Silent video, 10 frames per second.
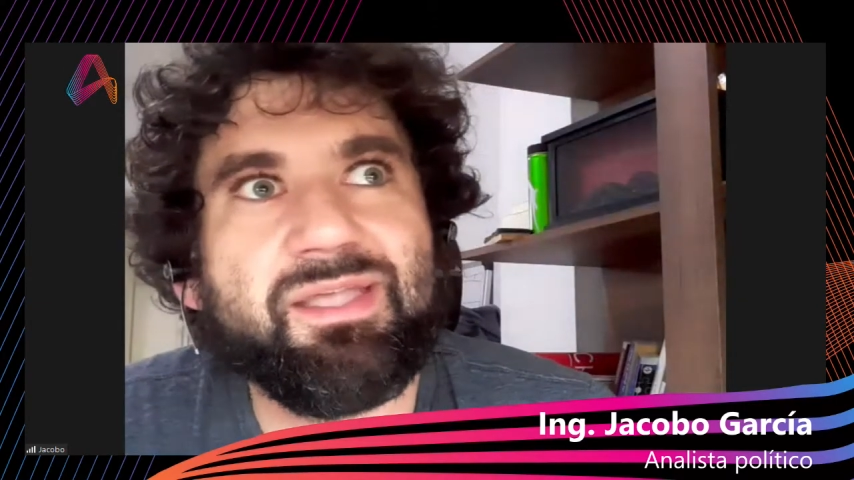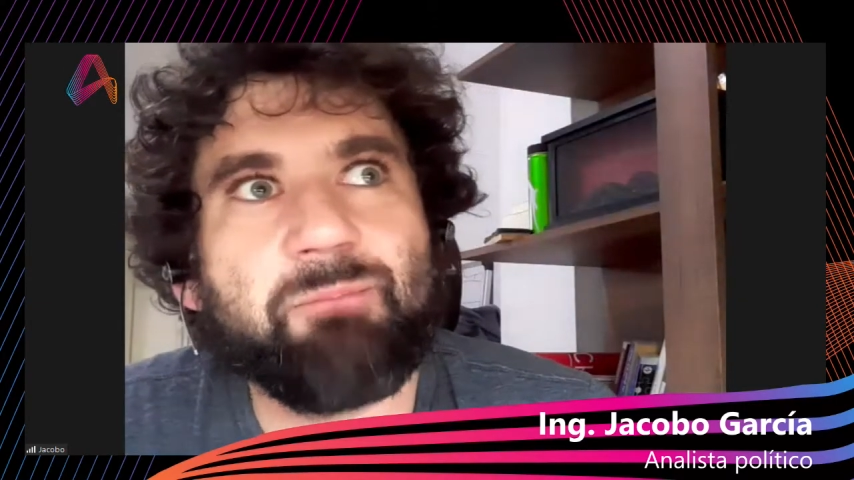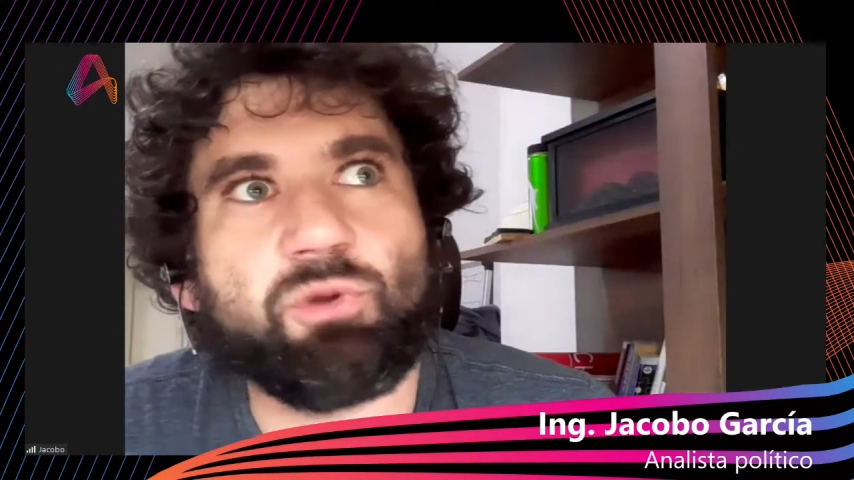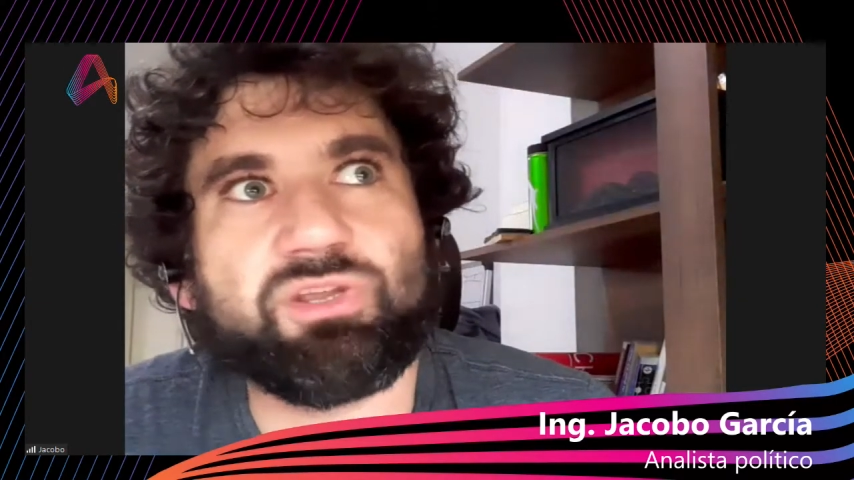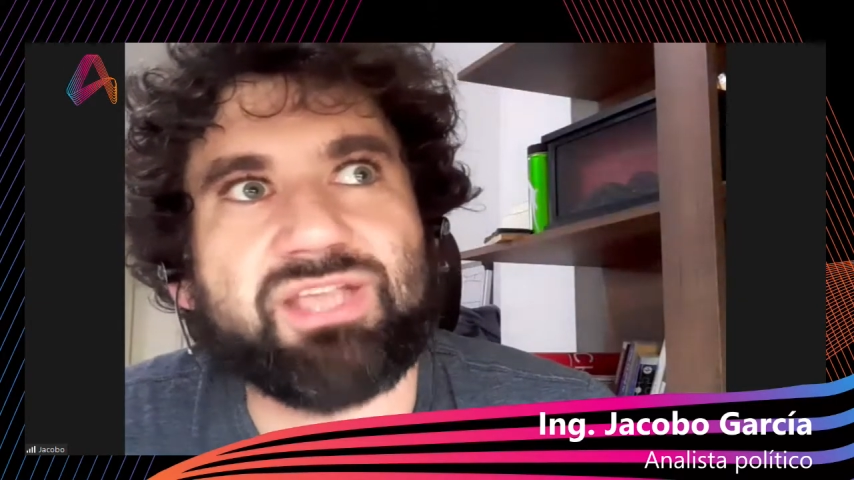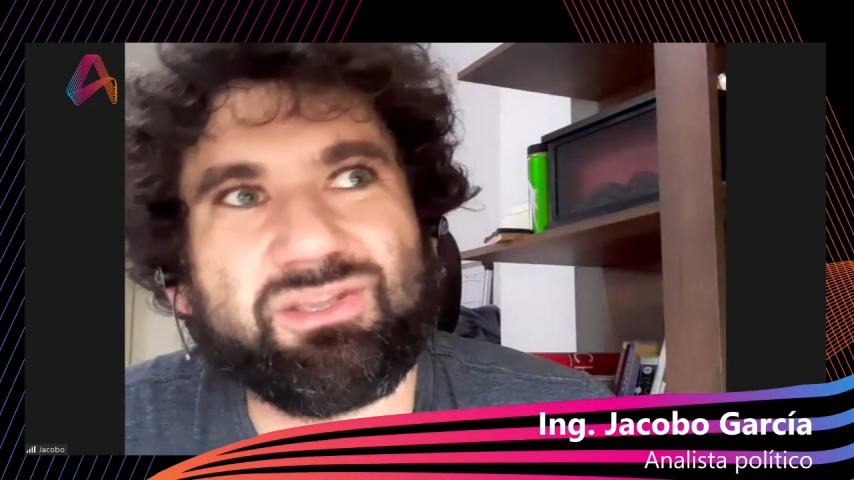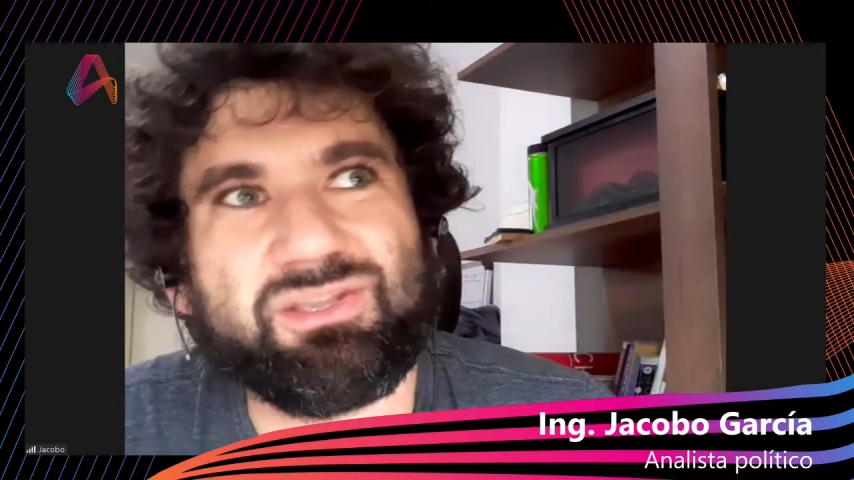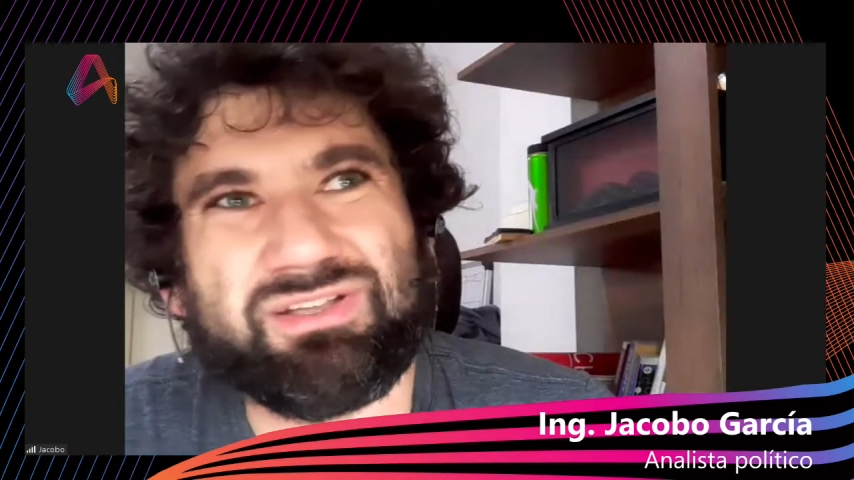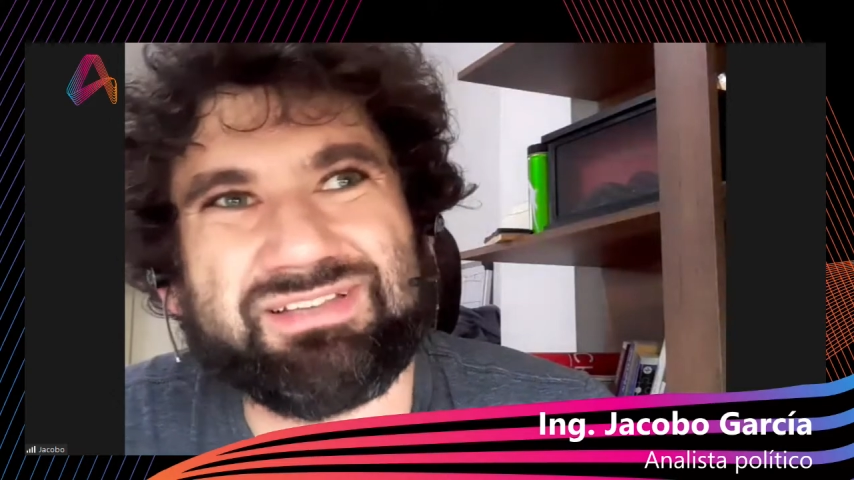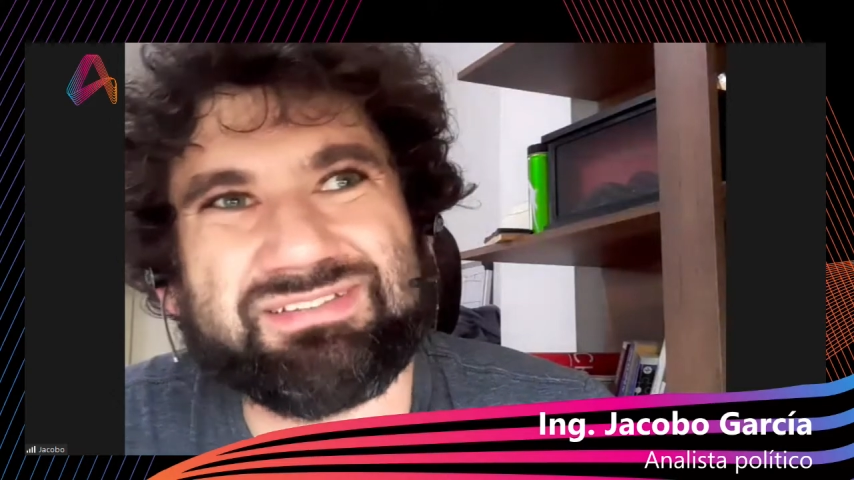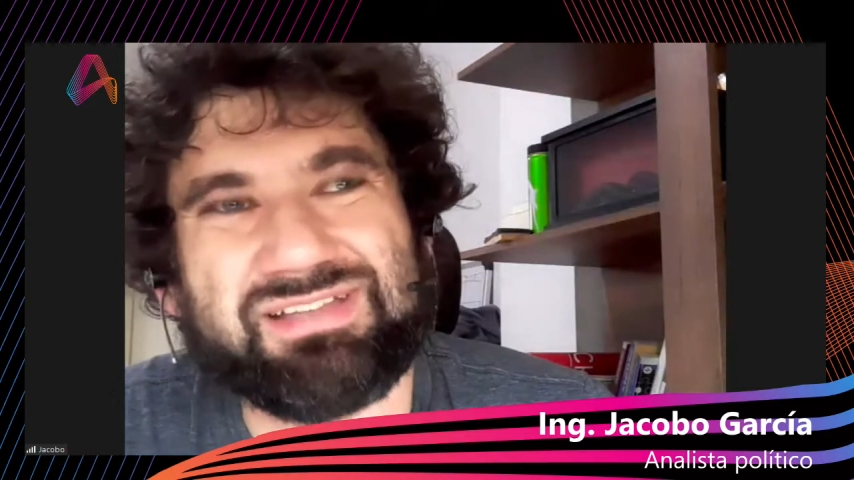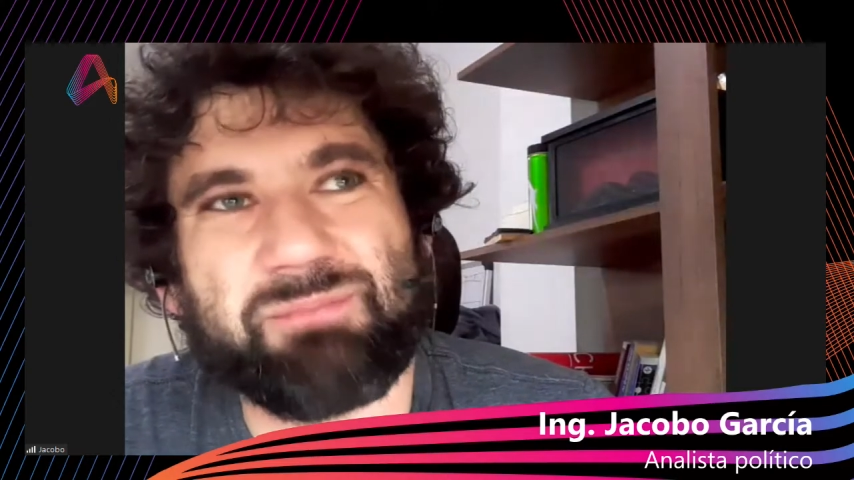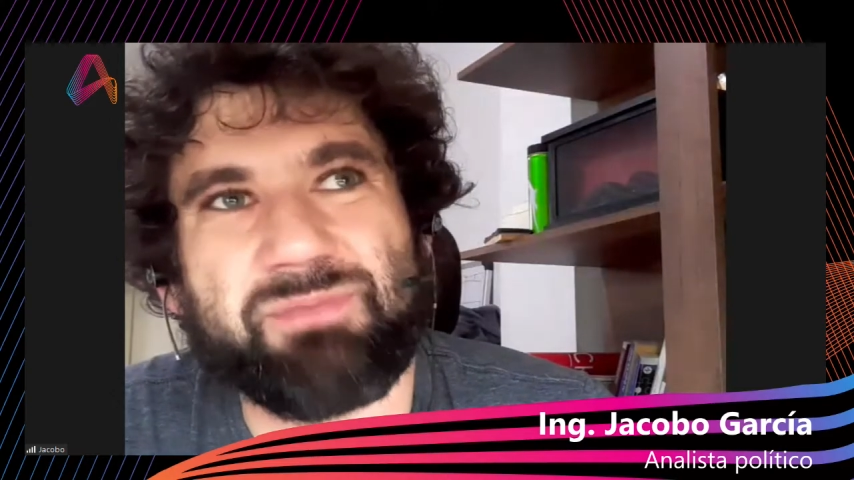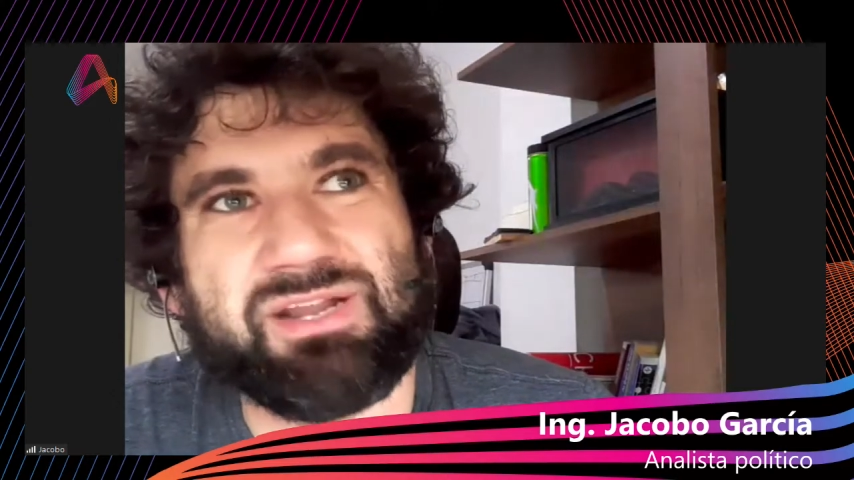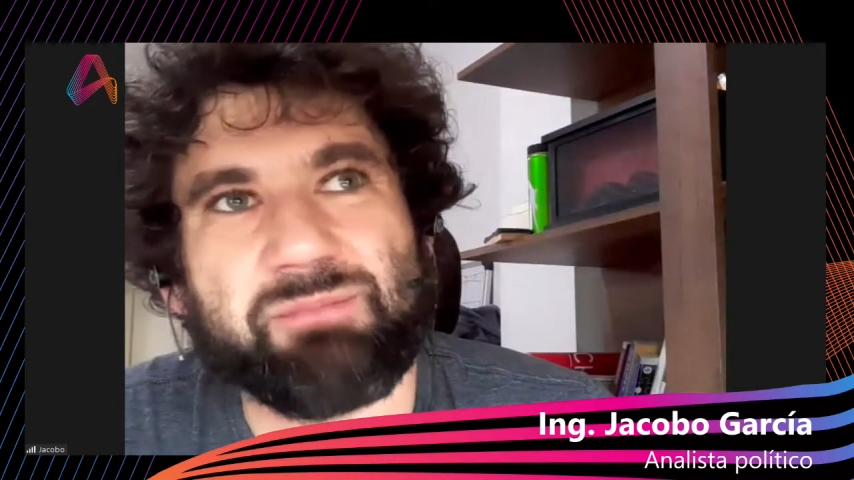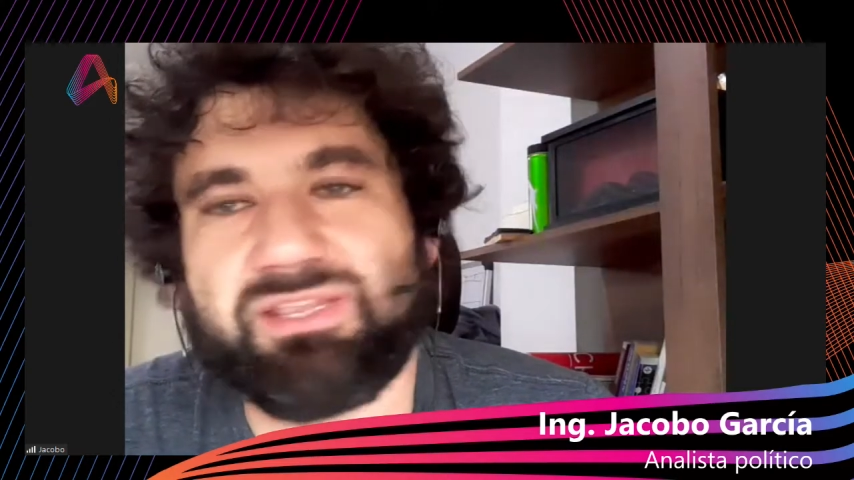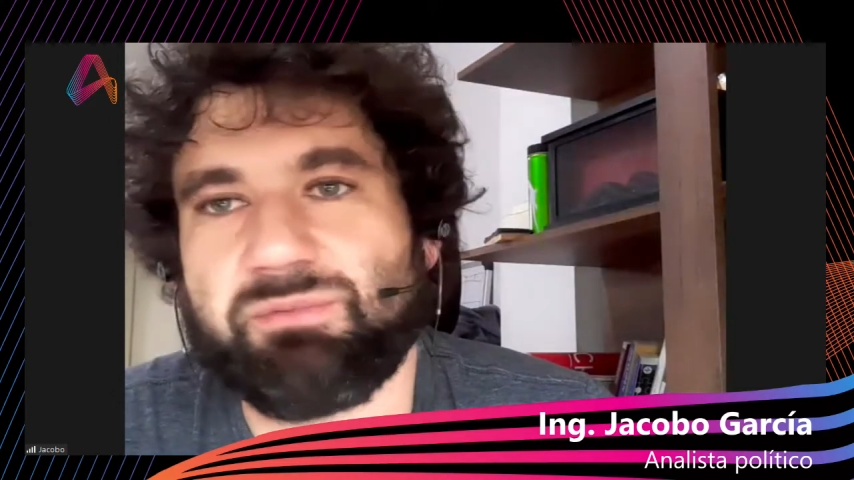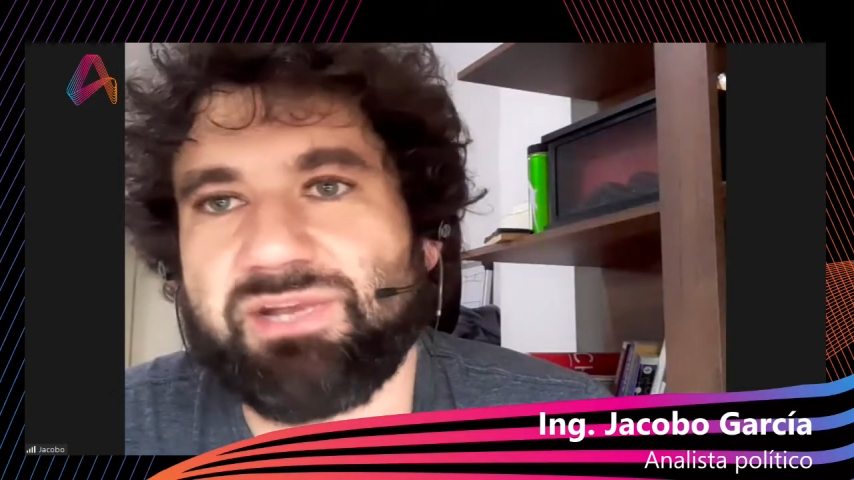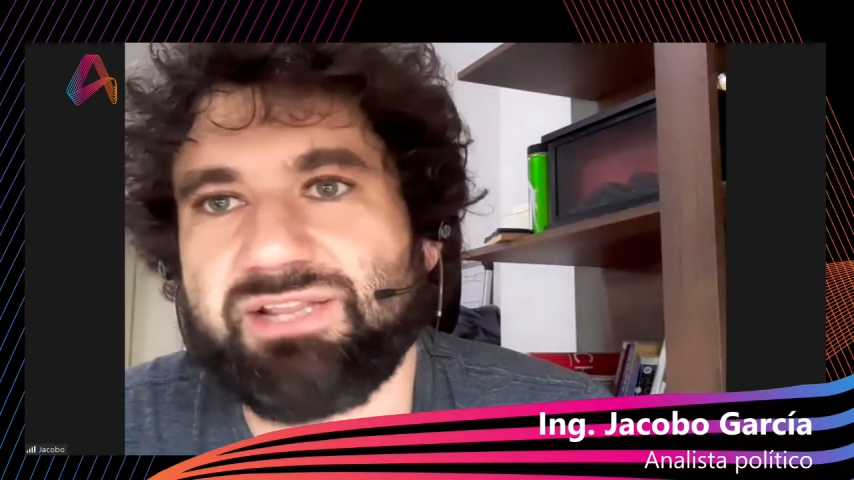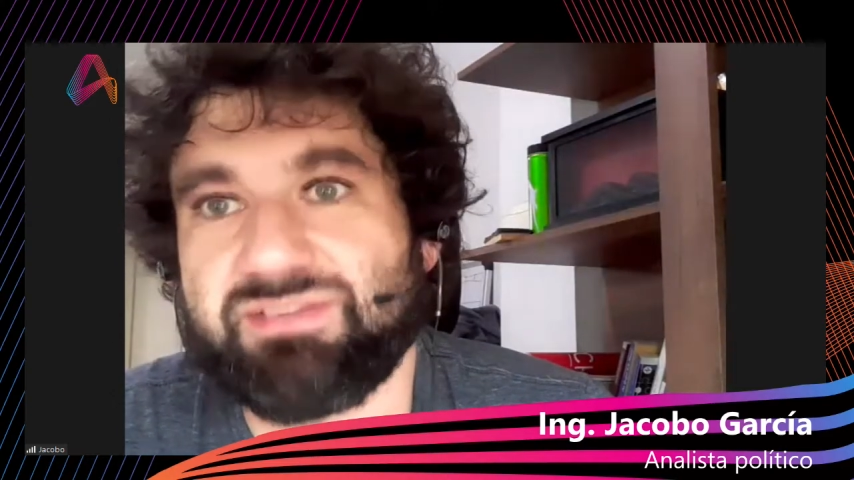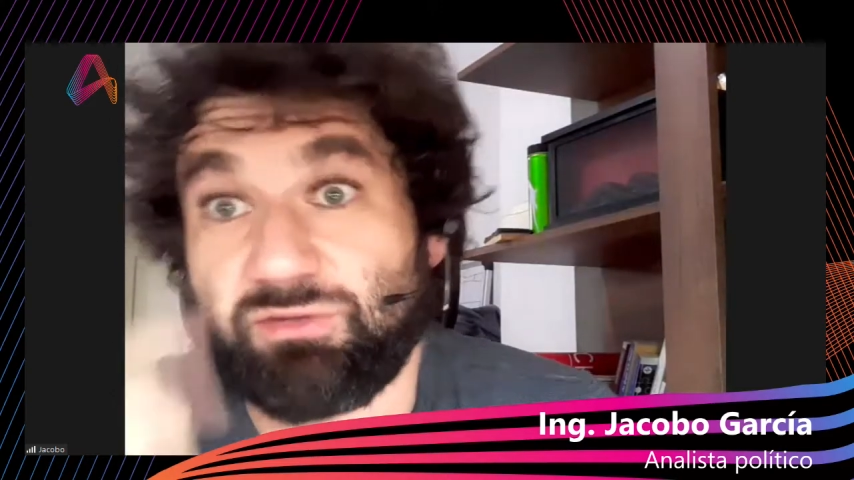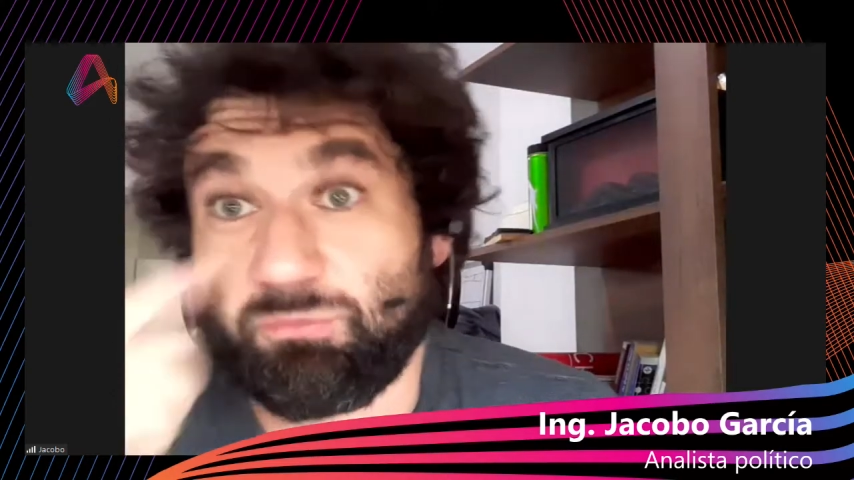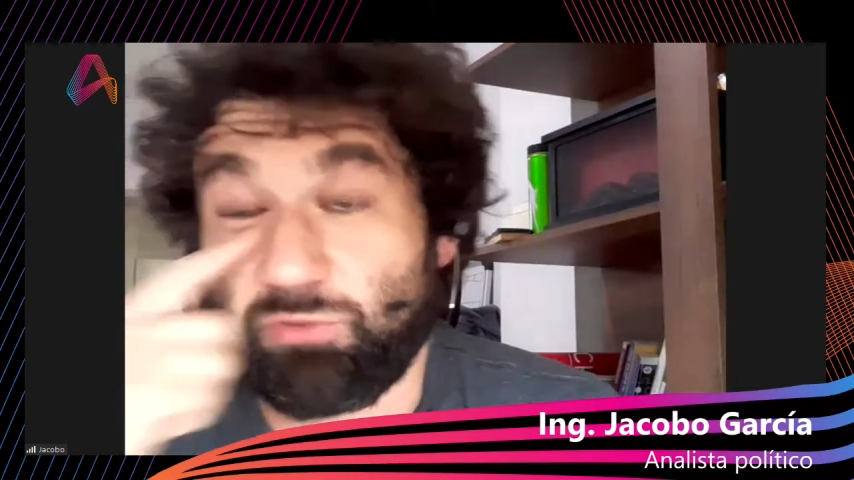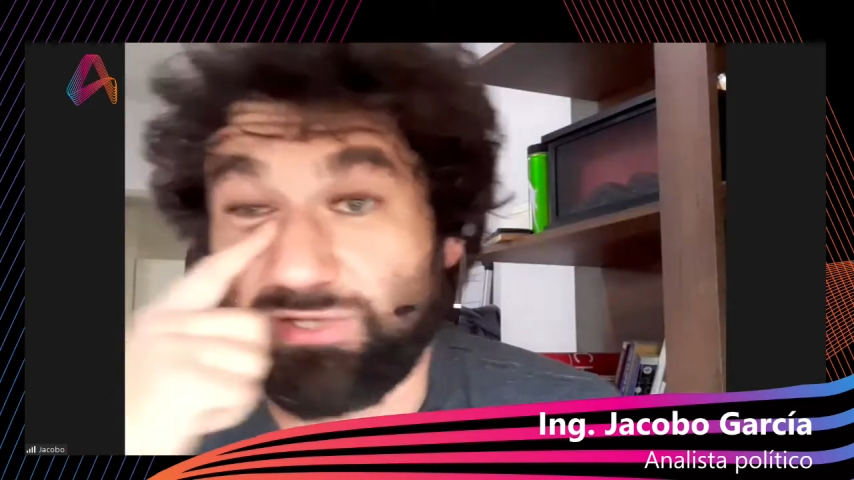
¿por qué digo que sale para mí debilitado?